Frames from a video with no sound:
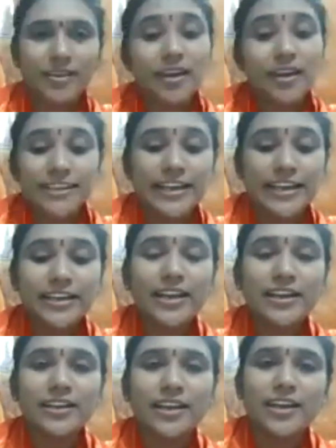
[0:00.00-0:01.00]
ఏంటి అంటే
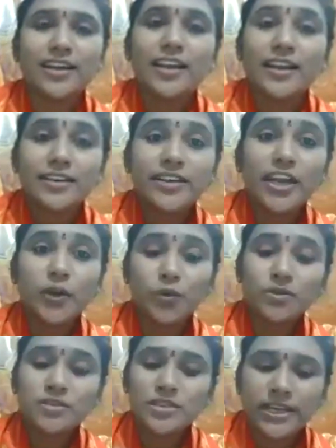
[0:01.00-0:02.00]
నేను
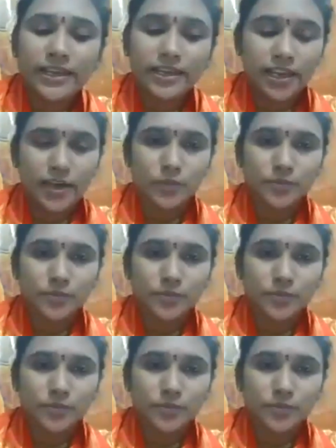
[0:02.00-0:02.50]
చేయలేను